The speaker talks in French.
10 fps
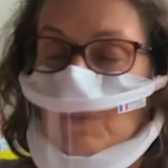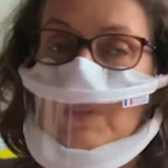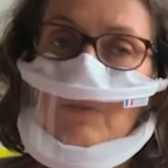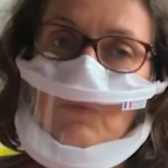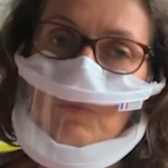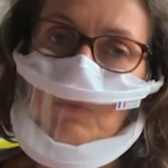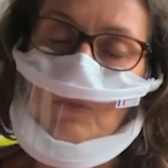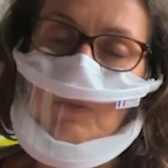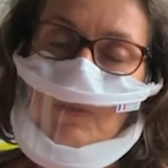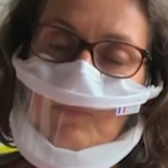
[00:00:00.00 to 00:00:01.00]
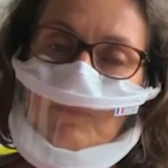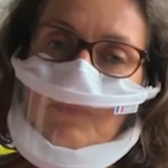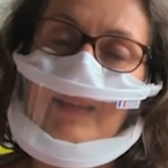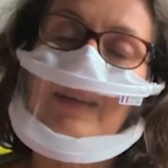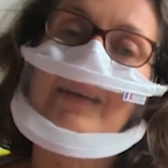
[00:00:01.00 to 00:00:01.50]
qu'aux études.
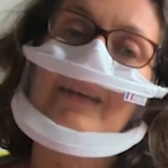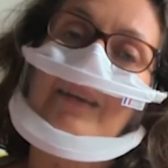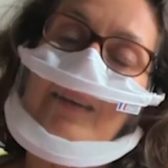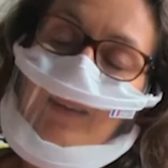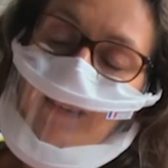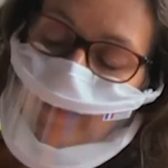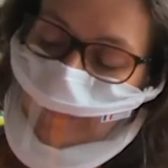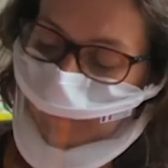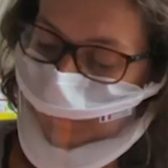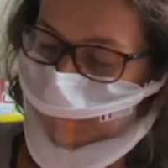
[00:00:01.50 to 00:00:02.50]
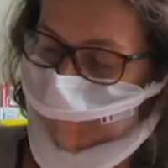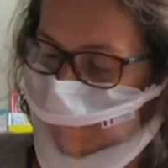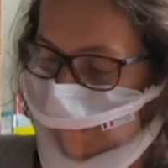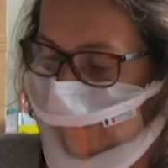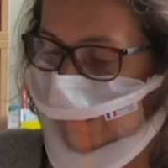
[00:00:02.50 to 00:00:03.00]
Et
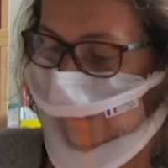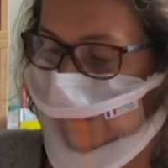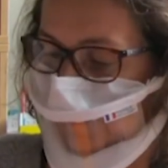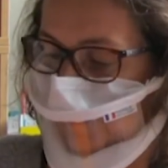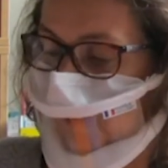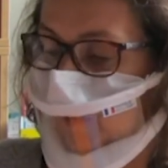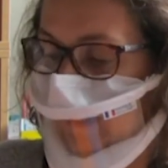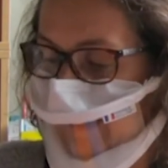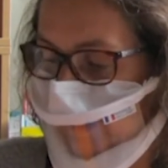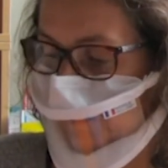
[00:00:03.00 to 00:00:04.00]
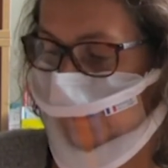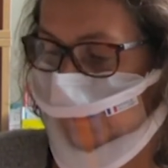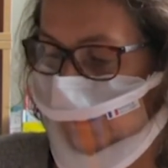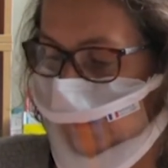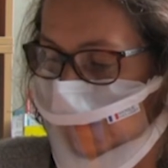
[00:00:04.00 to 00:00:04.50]
enfin, de
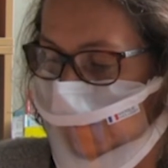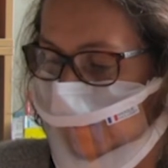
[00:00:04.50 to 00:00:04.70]
Patapouf,